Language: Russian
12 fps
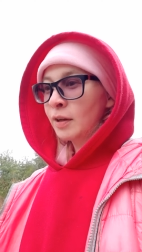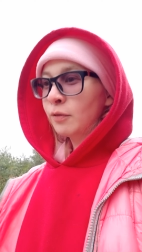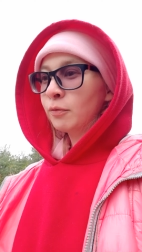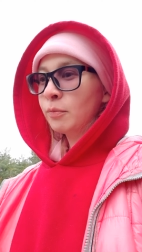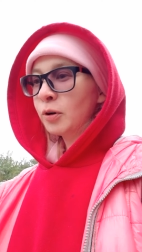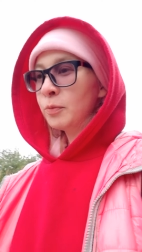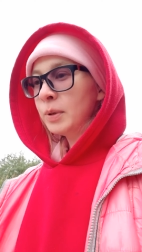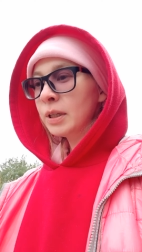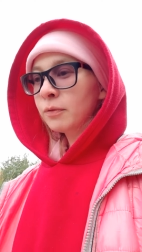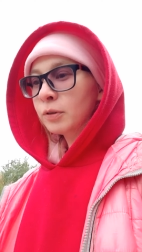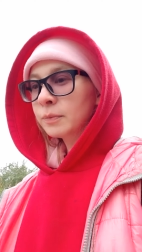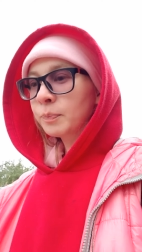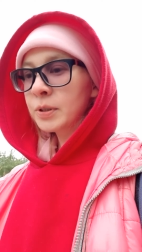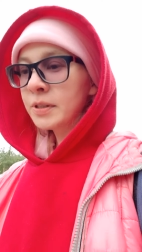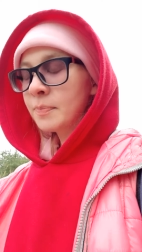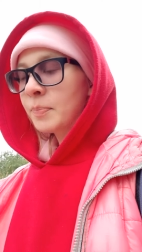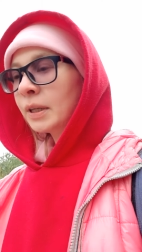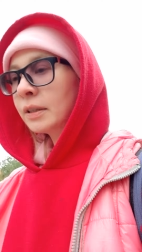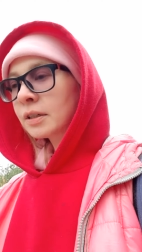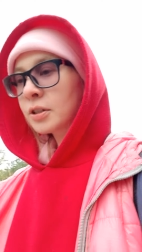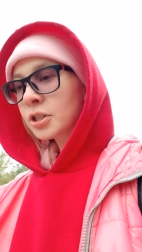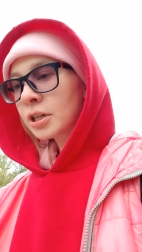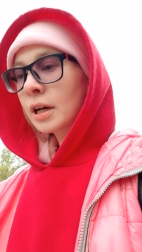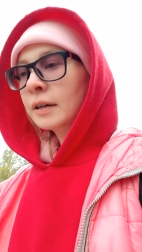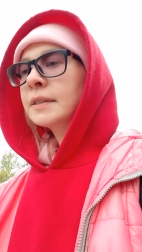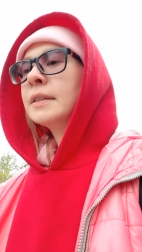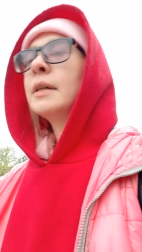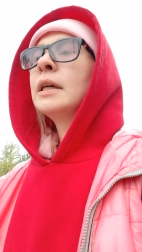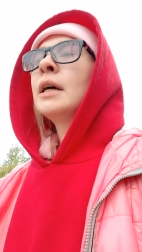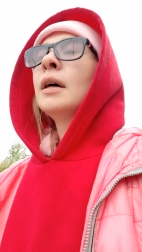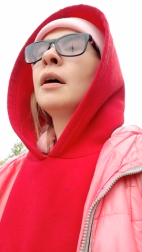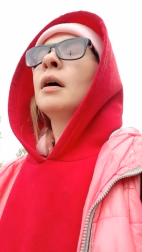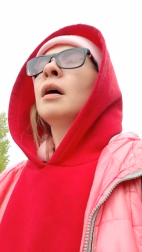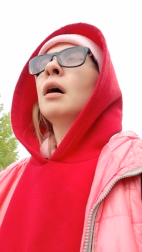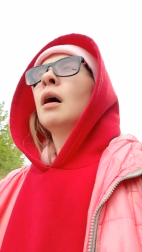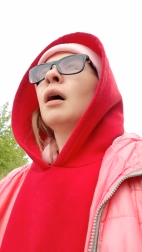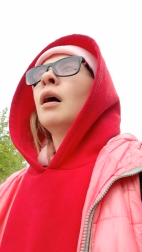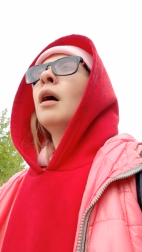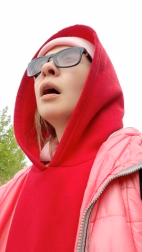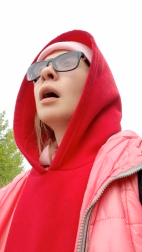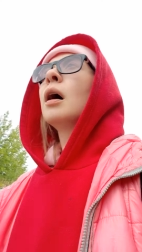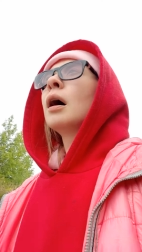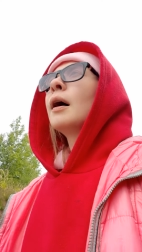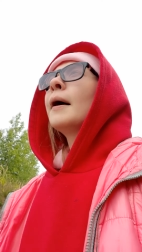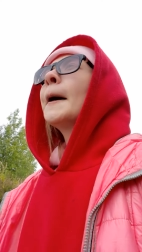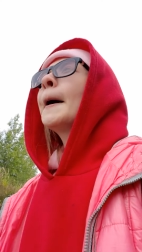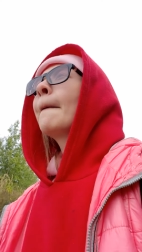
ну, мой мир вот постепенно расширялся. А